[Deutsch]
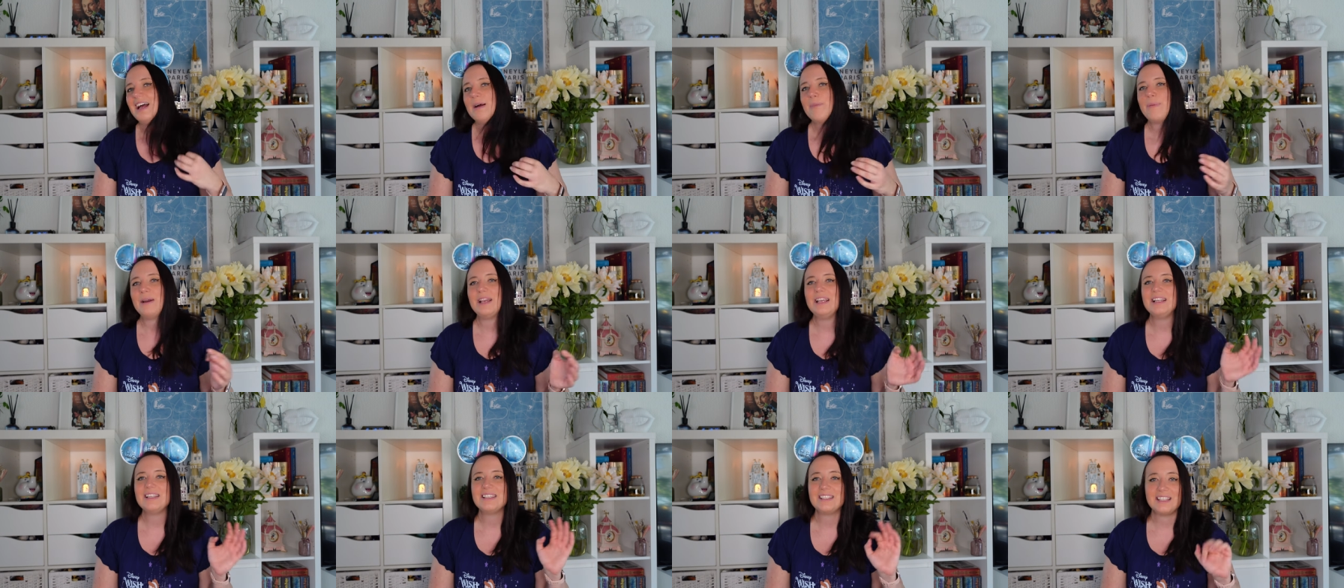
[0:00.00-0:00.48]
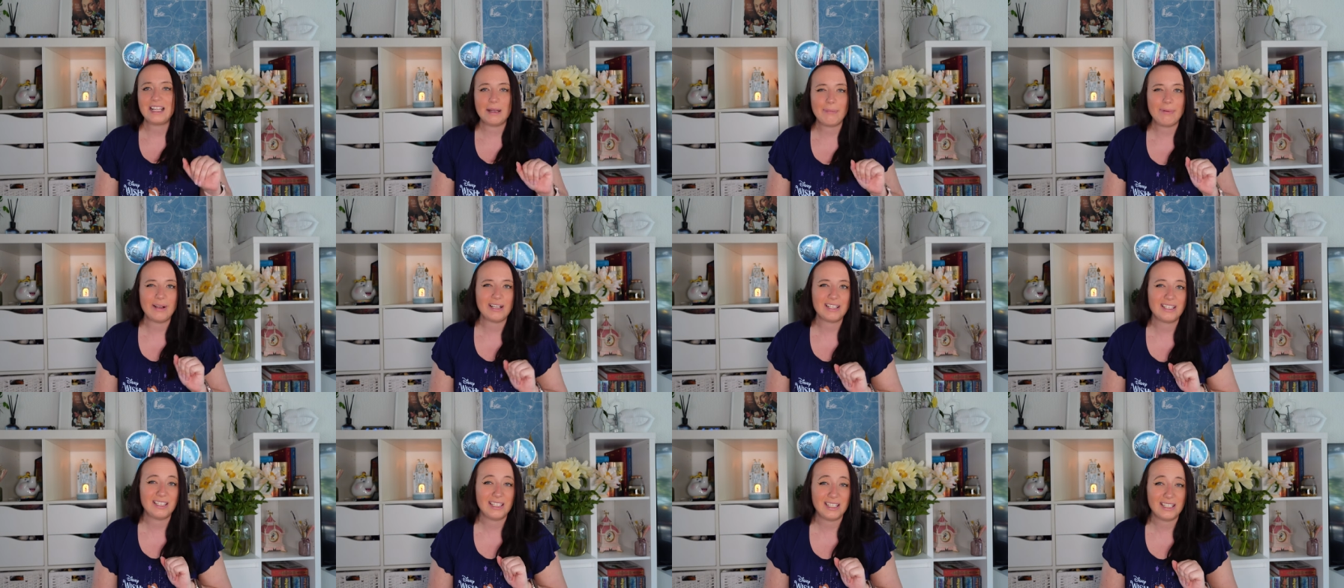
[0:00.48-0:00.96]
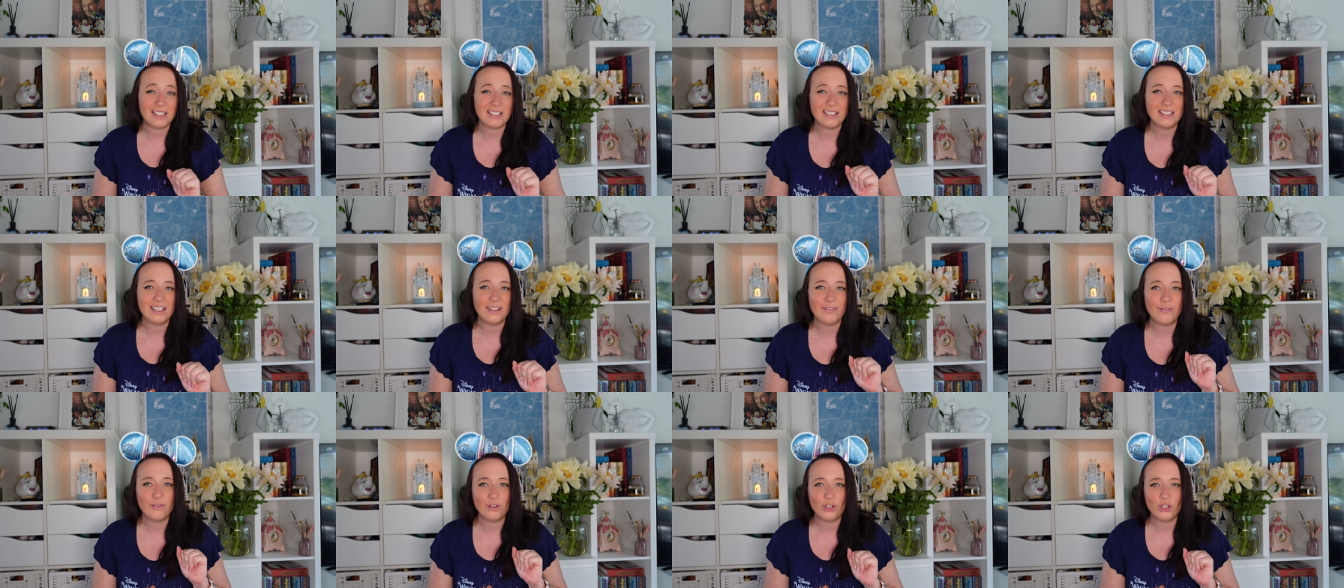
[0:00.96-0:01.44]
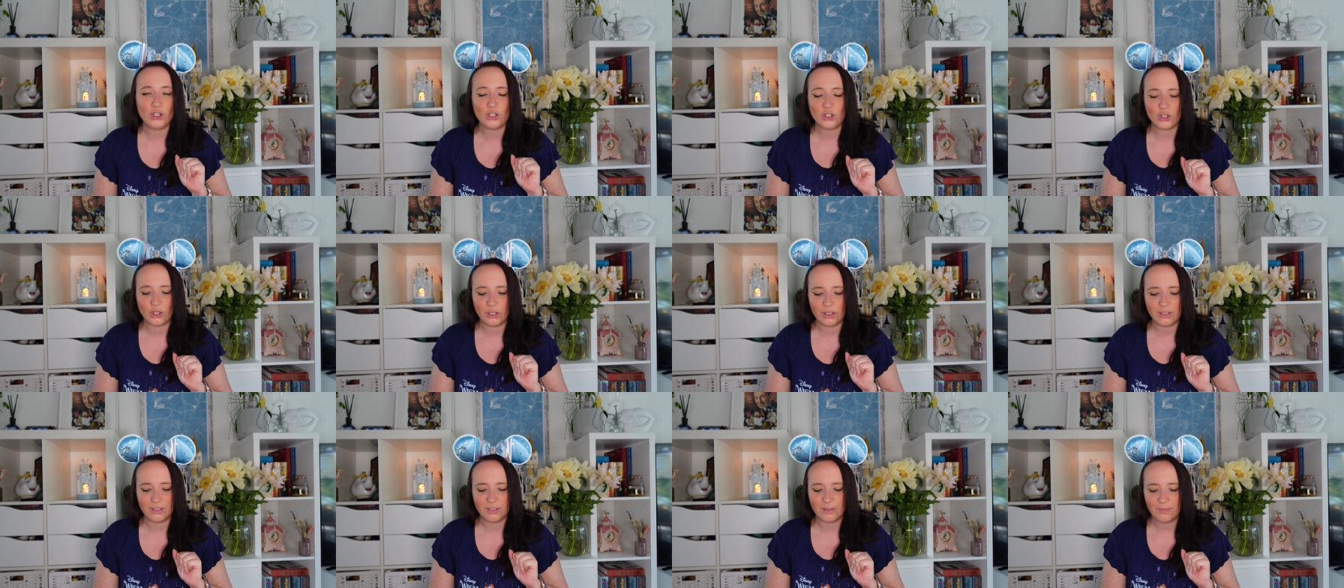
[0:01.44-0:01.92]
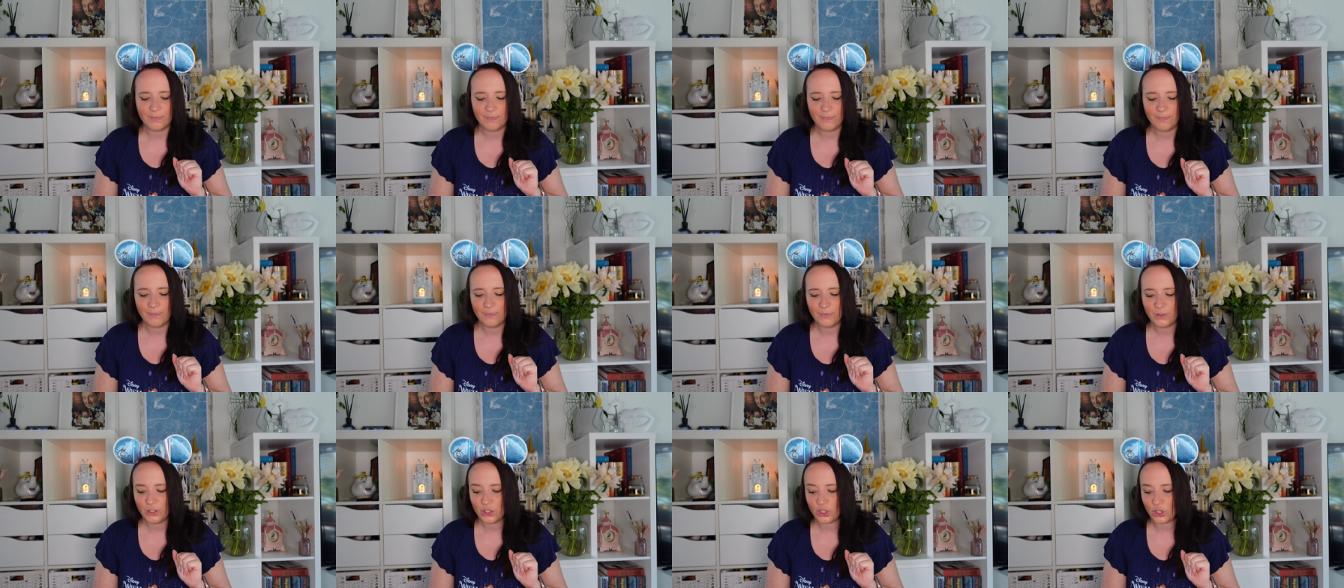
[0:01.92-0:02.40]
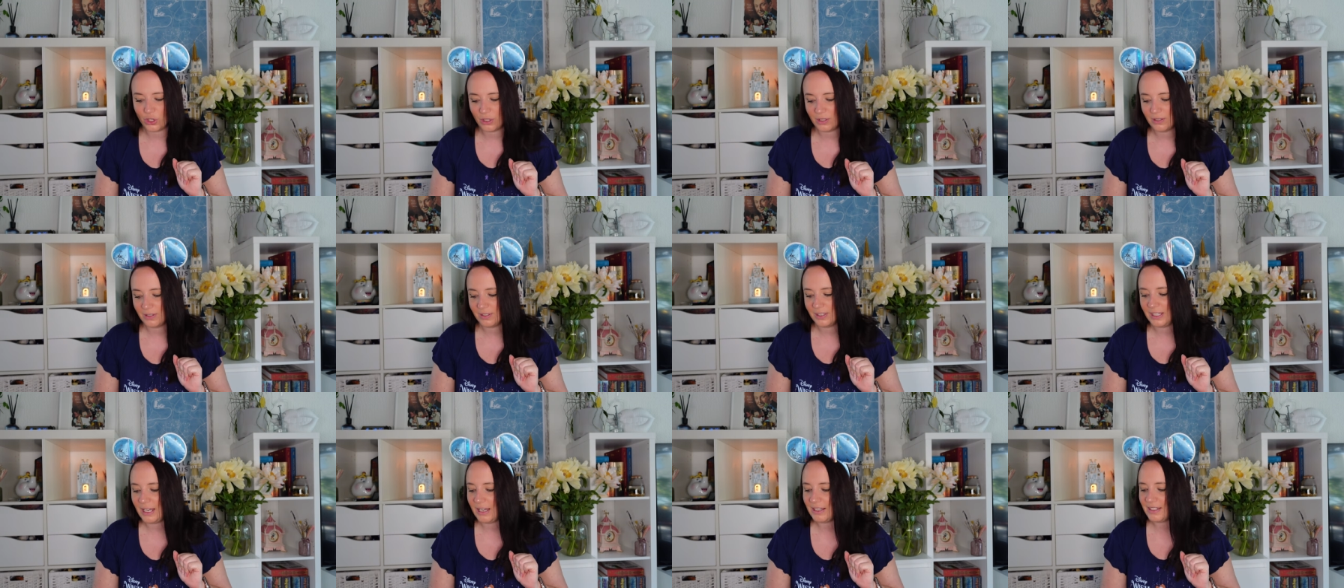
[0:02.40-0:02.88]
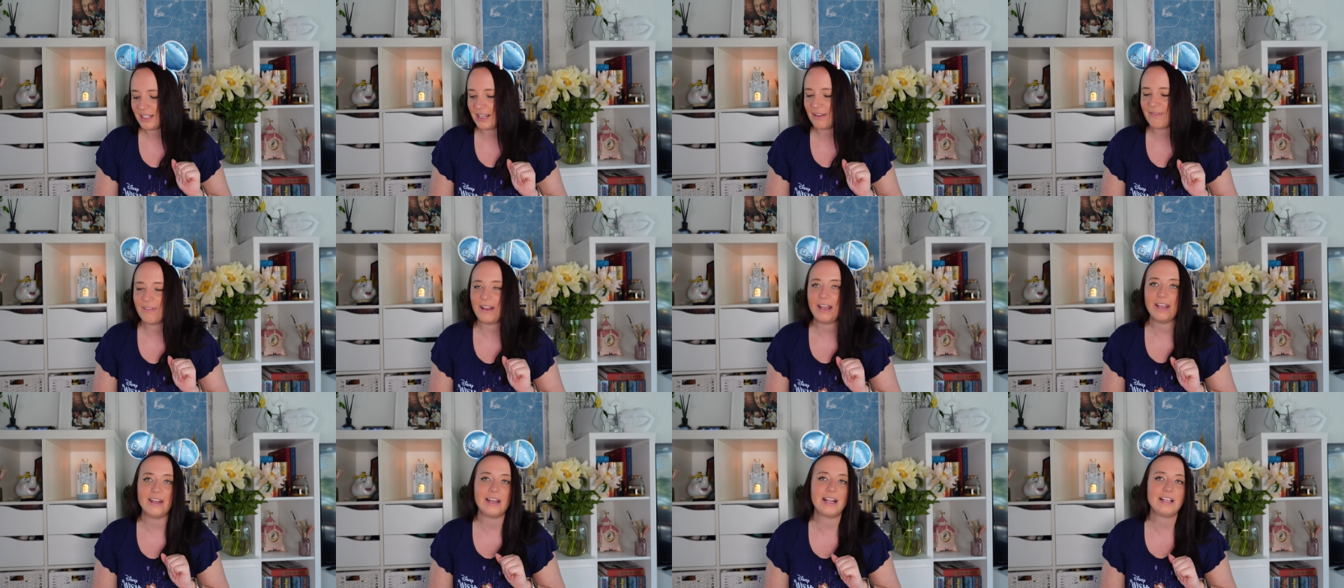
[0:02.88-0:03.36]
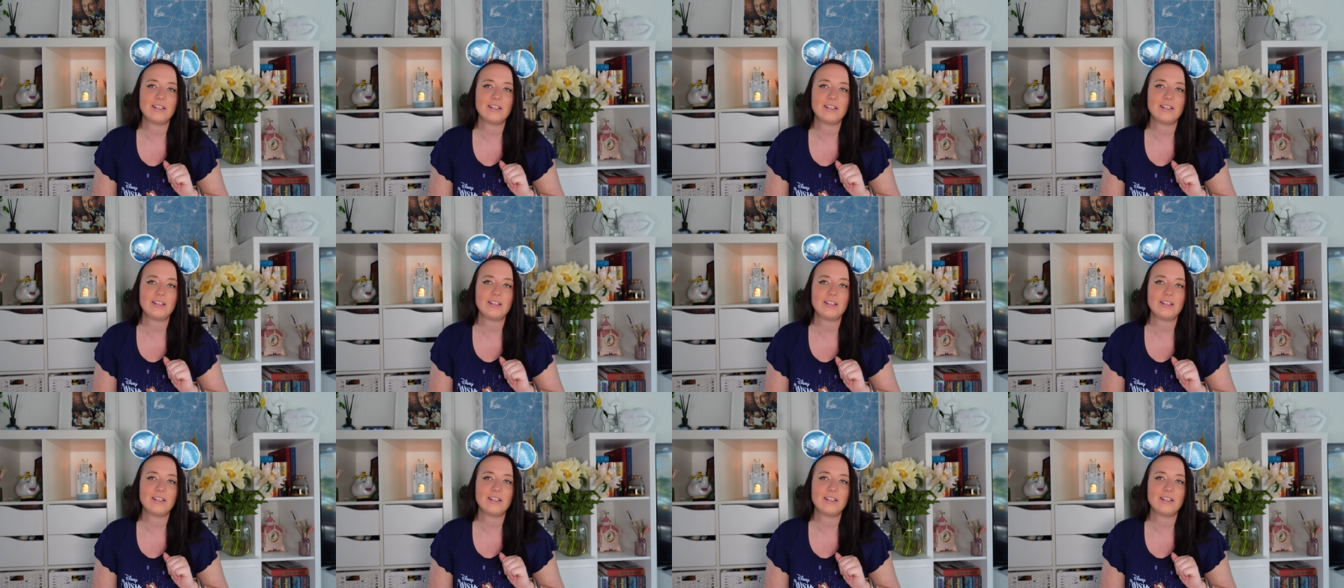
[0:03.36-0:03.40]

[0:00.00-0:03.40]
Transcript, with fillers: Bei den Starbucks-Tassen, da würde ich schon, schon sehr, sehr weinen.